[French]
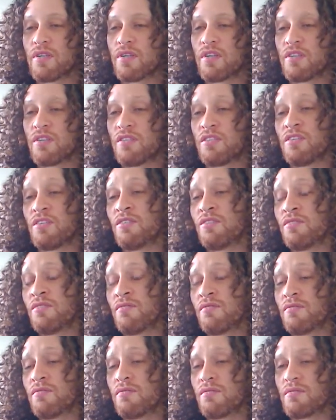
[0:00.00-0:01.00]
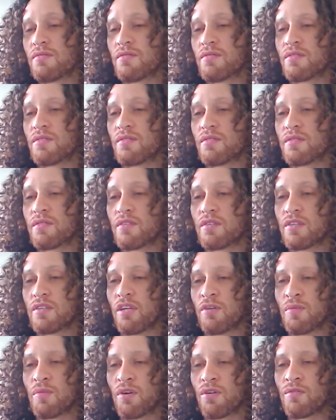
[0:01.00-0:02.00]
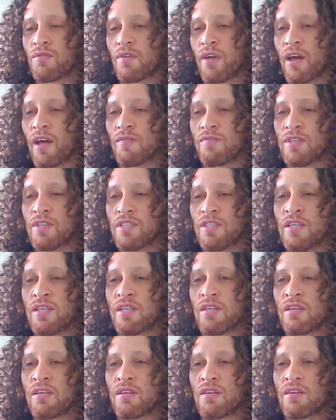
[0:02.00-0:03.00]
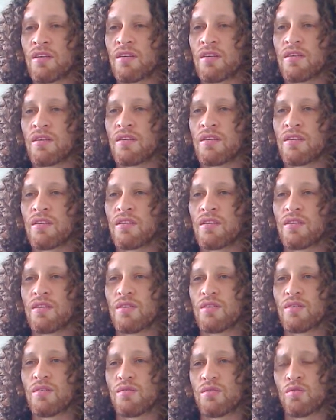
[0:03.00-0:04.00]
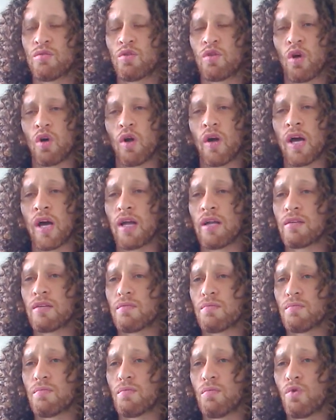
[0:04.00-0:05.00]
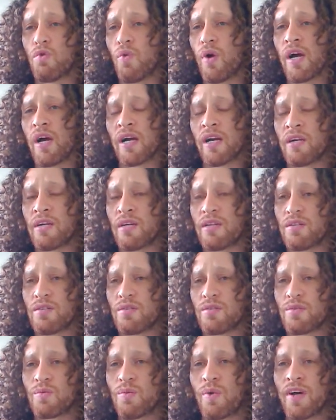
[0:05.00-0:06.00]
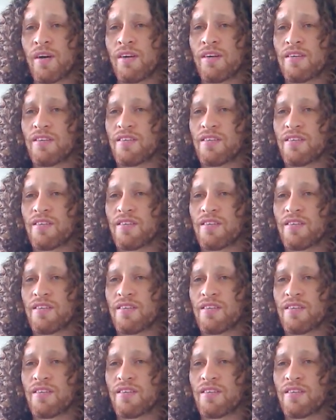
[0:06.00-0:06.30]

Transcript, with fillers: Sinon, qui me rendra visite Tu seras loin, toi.